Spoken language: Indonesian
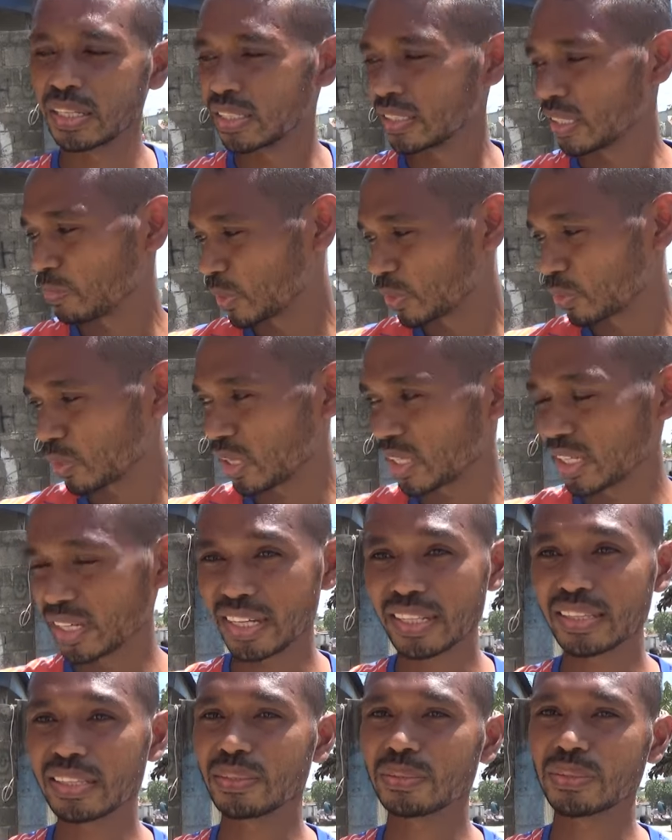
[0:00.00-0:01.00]
Tapi
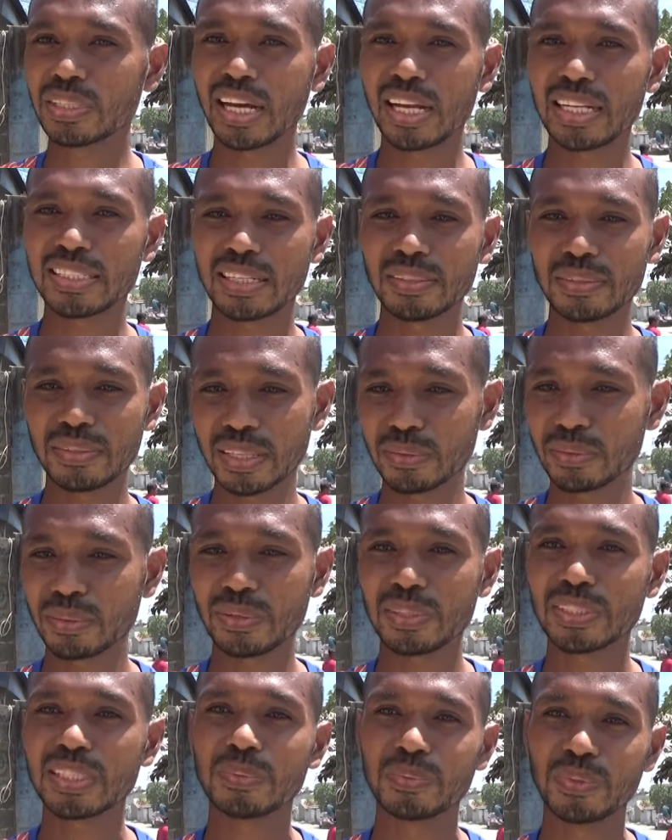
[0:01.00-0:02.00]
soalihan tahu tanggal satu
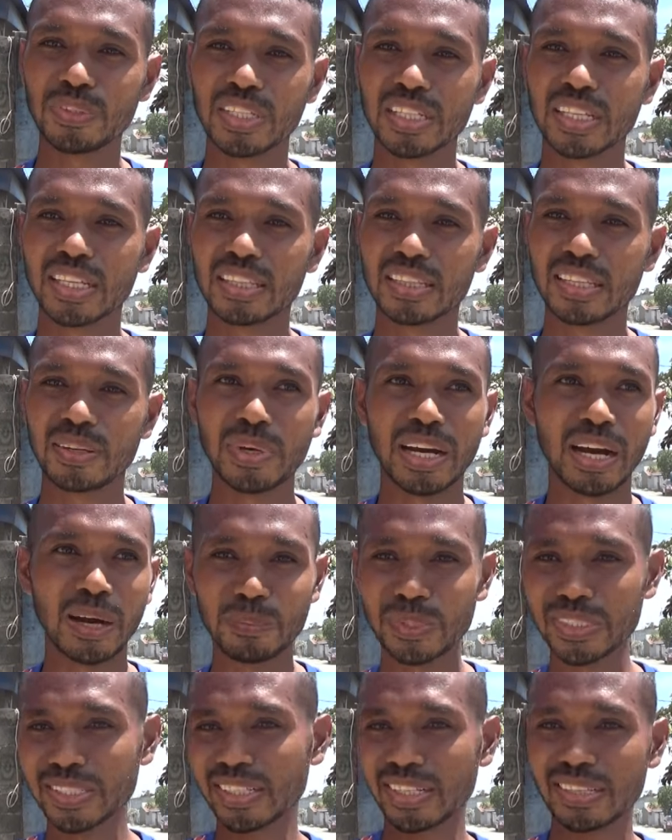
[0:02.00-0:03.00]
nanti sampai tulisan Nah apa
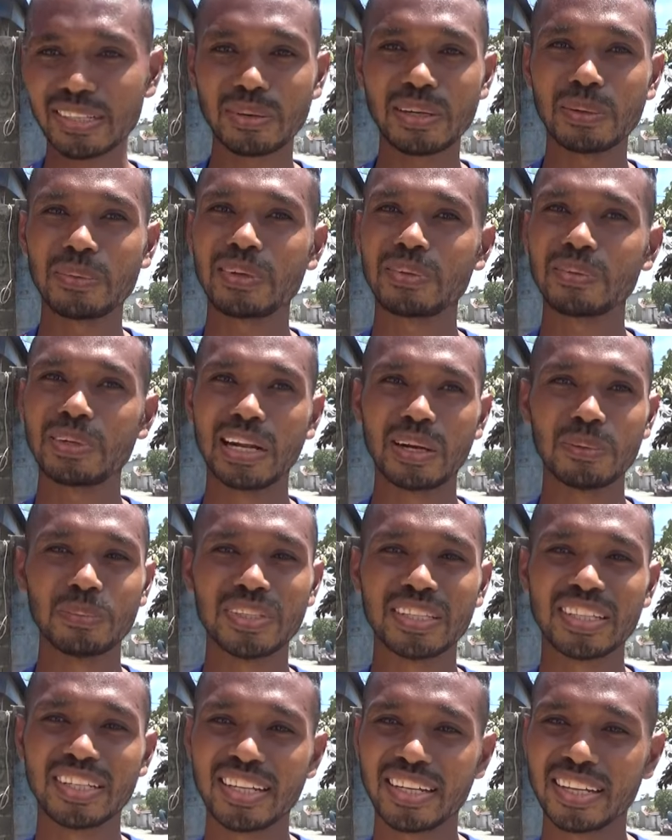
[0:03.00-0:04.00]
misalnya kan tahu label hal
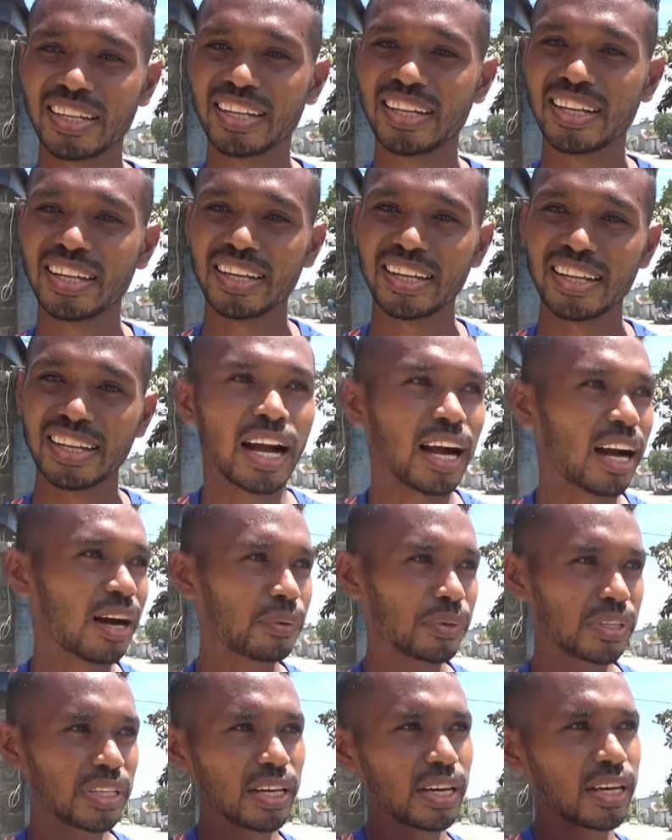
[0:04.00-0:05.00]
buat kita
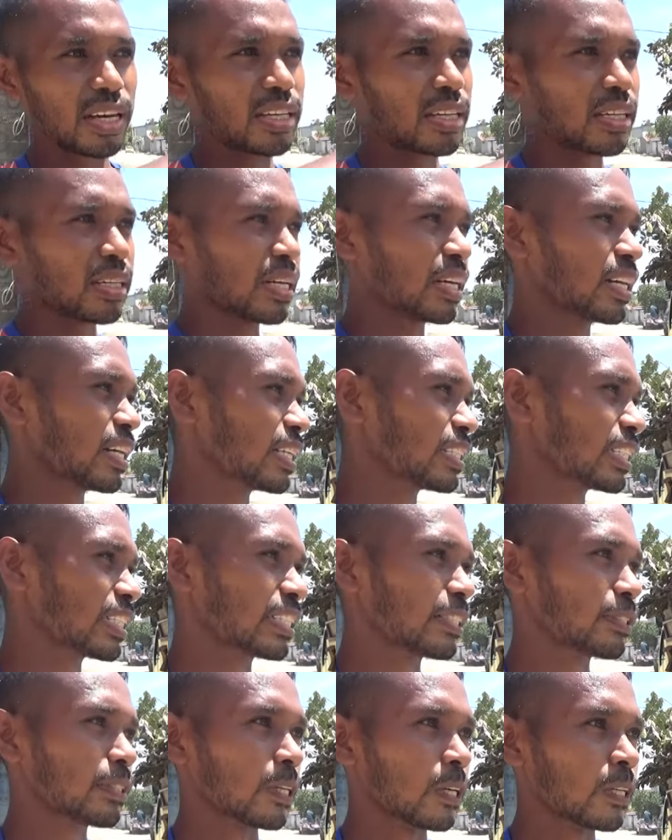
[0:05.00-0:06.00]
how iya
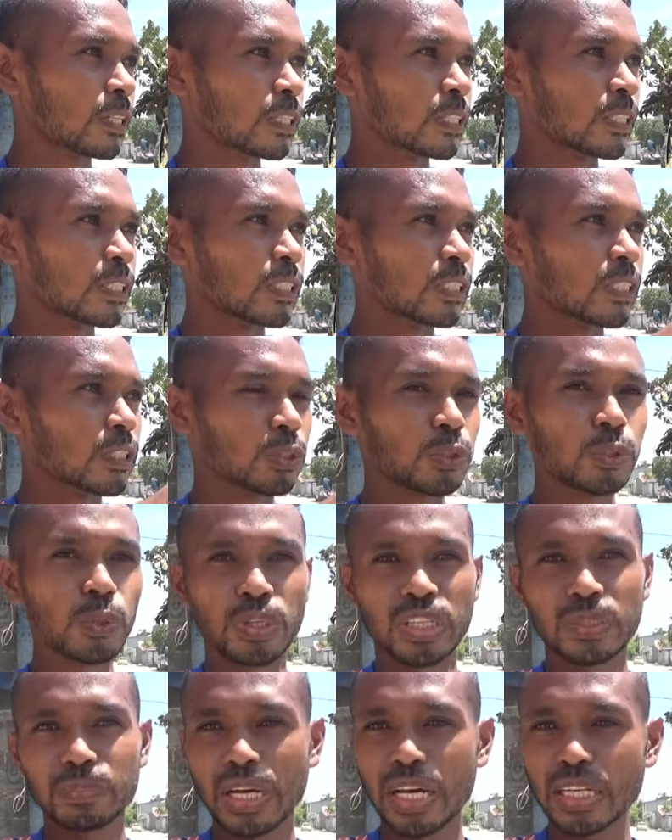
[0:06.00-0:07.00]

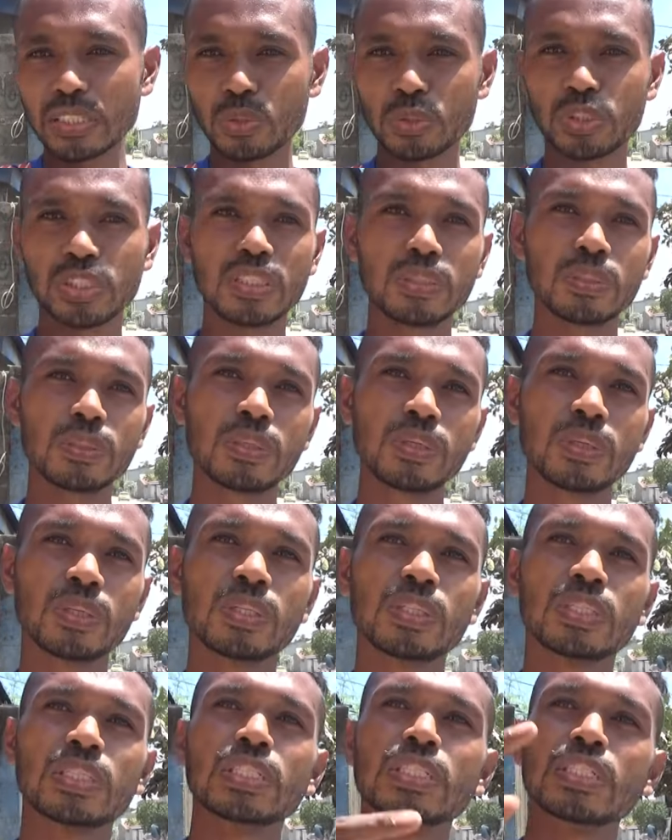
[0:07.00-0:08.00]
suik mas osindo
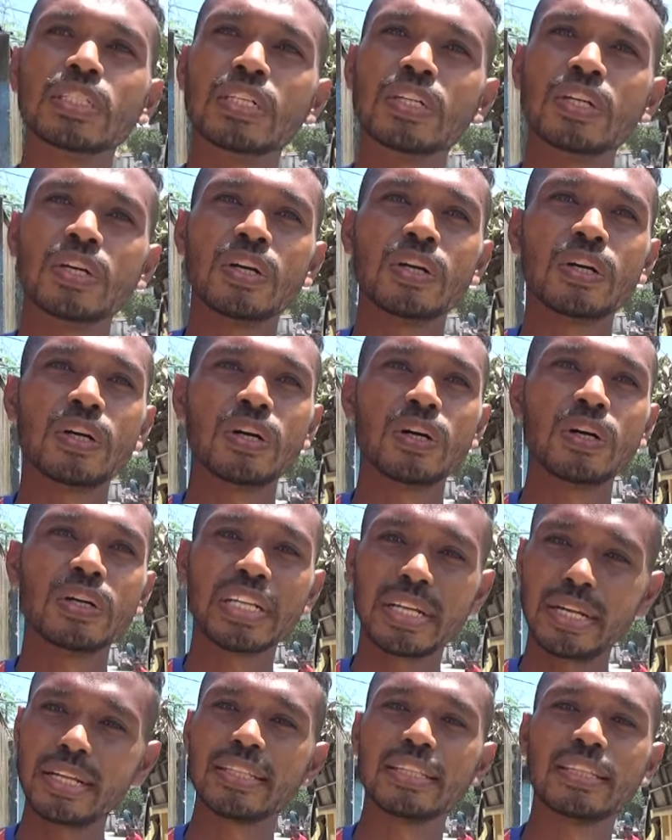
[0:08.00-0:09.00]
oh
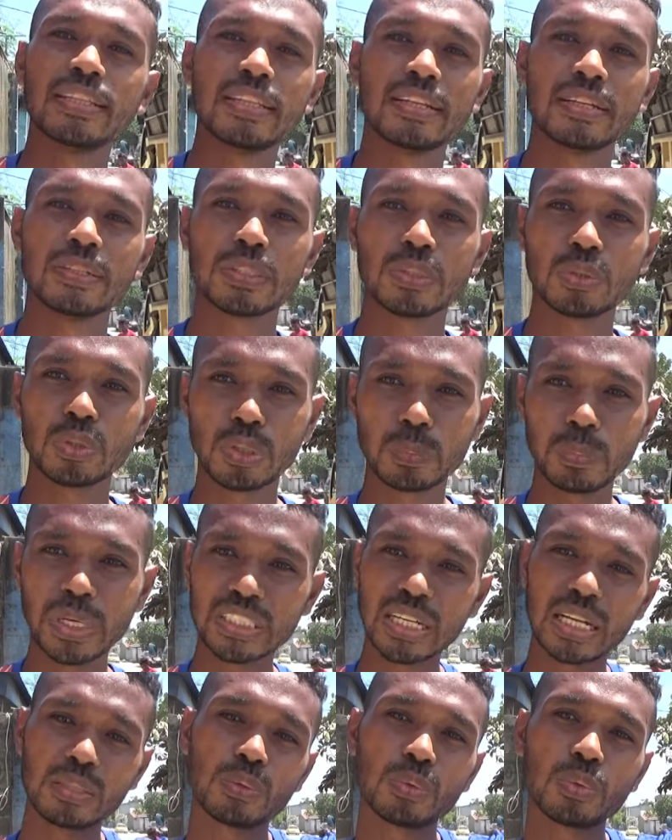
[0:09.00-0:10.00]
neret suik
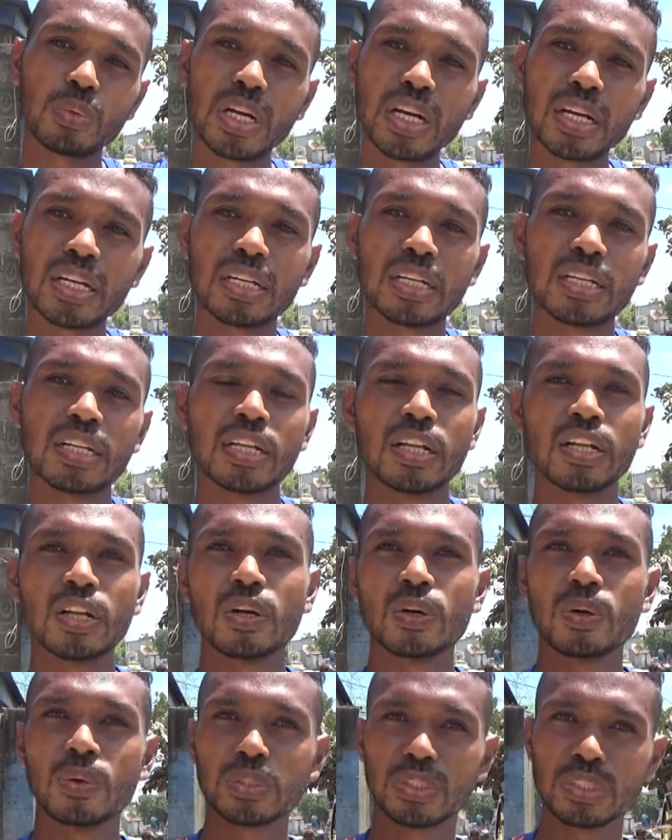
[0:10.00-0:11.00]
mas satu dua
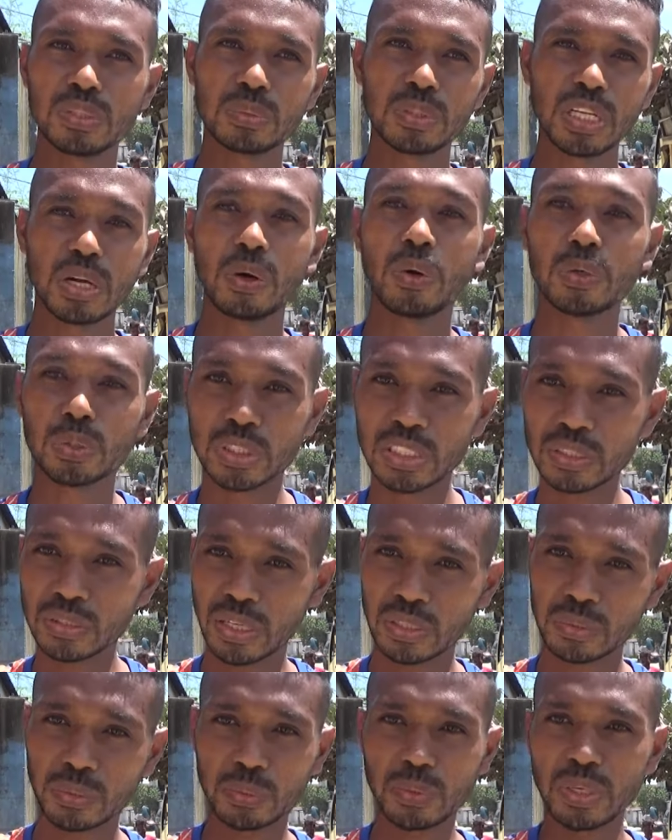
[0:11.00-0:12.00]
satu oh, osindo
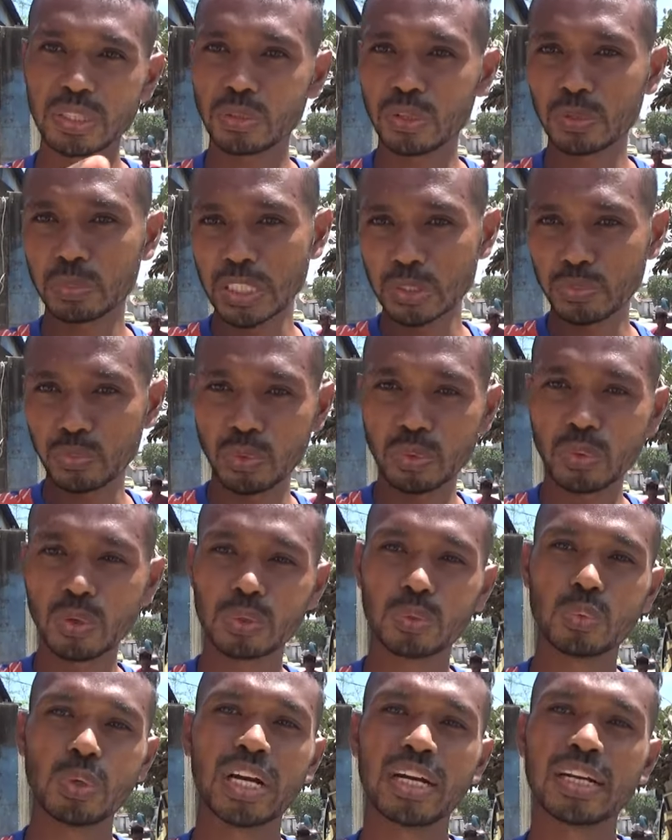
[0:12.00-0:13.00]
oh, satu dua suik mas phone
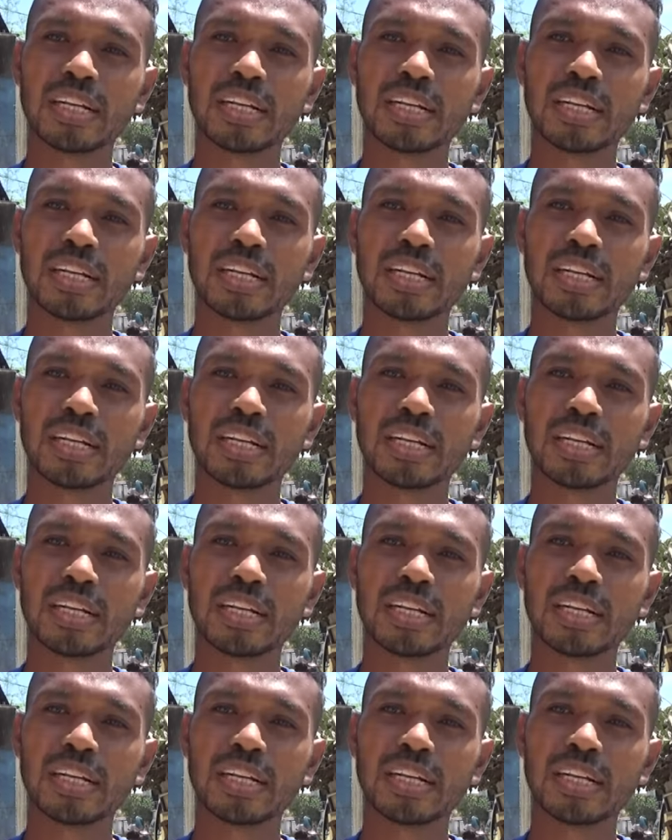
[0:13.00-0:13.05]
hot dua